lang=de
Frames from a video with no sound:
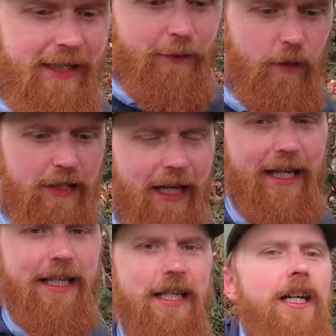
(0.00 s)
Es wird
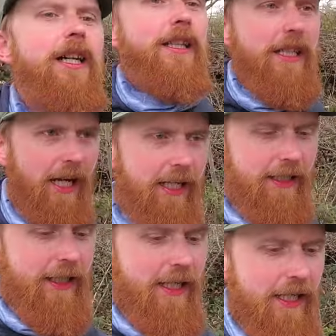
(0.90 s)
ein, ja,
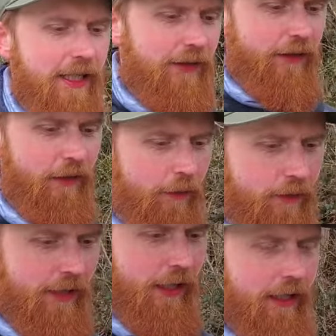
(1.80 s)
wie soll
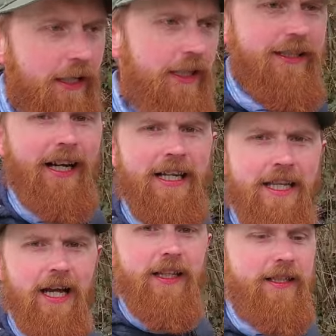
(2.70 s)
man sagen, drei
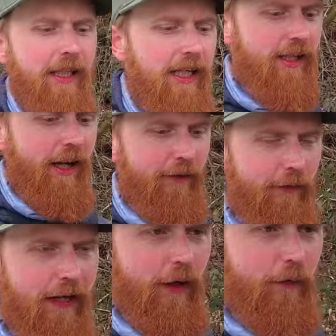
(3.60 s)
Jahreszeiten
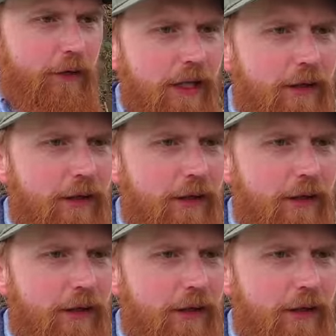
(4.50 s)
waren auf